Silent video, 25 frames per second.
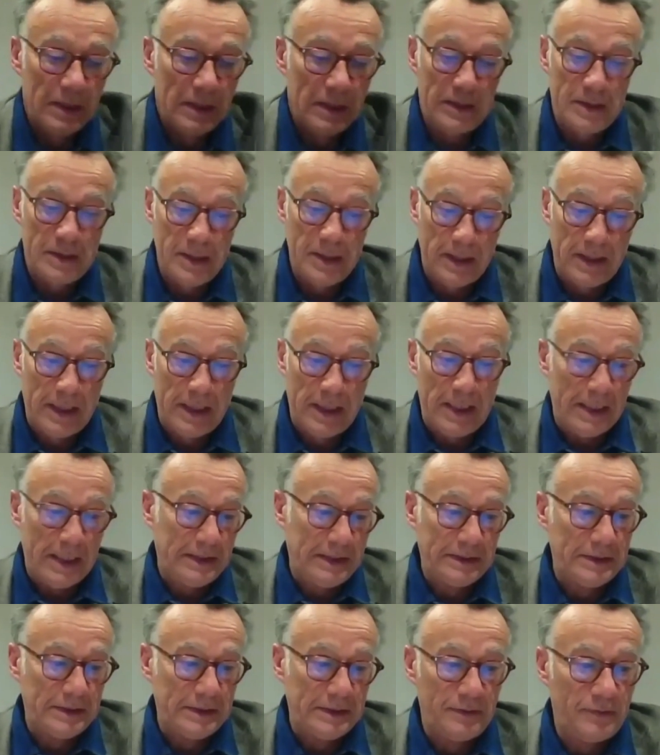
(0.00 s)
qui est qu'il y a
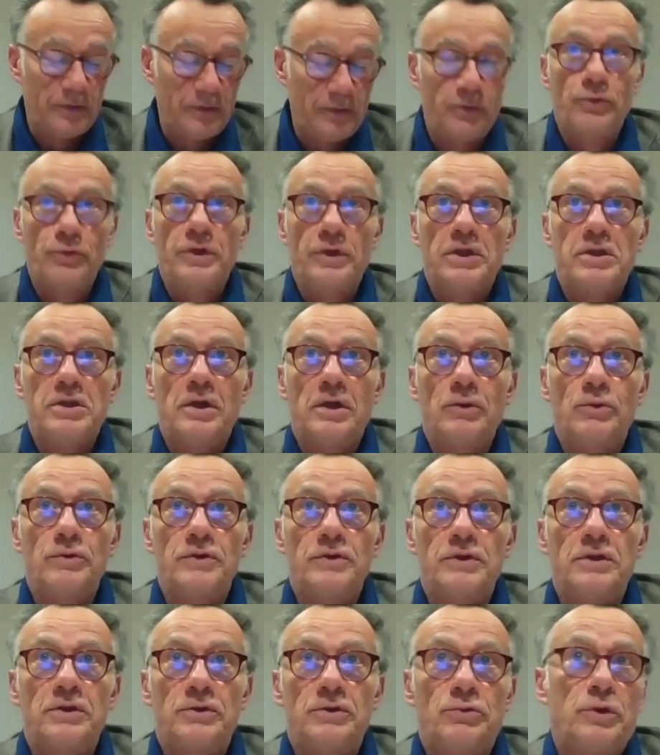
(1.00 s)
des individus déjà
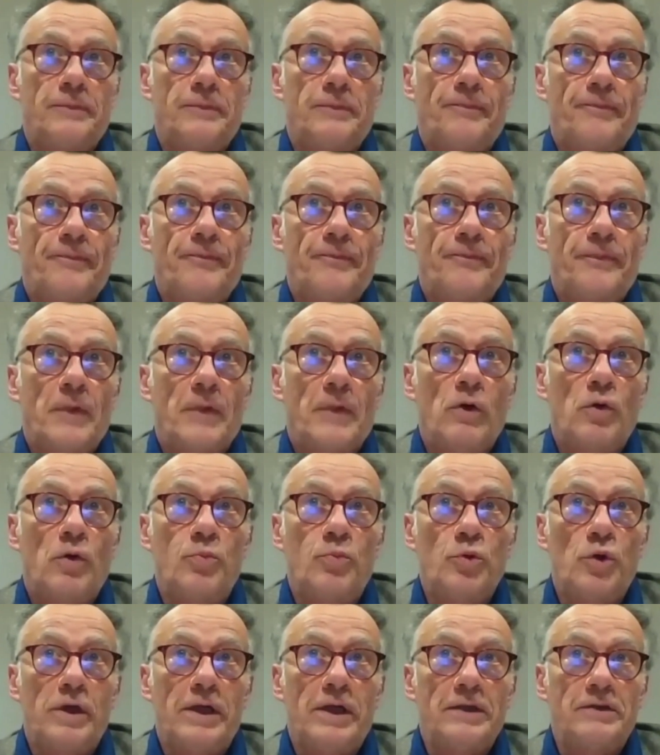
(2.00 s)
constitués. Or,
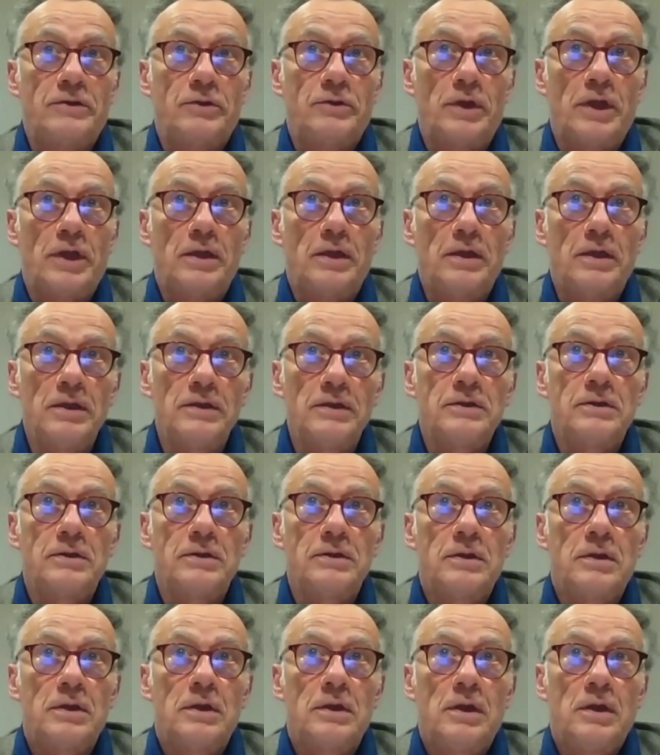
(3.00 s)
pour
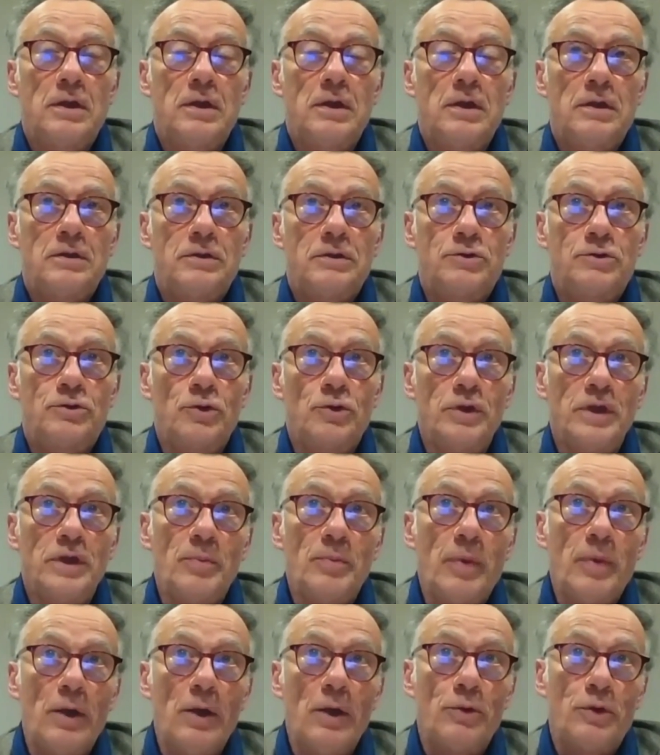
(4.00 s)
Castoriadis, ce n'est
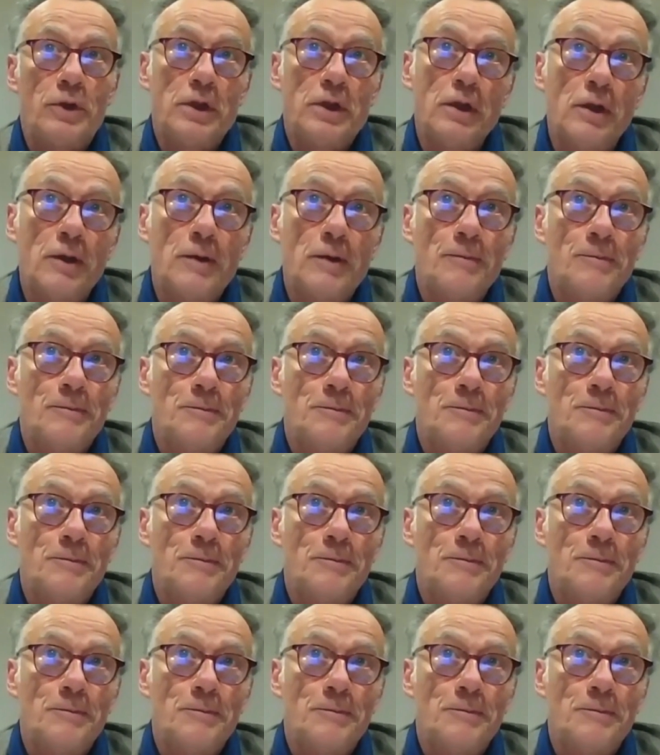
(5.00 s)
pas le cas.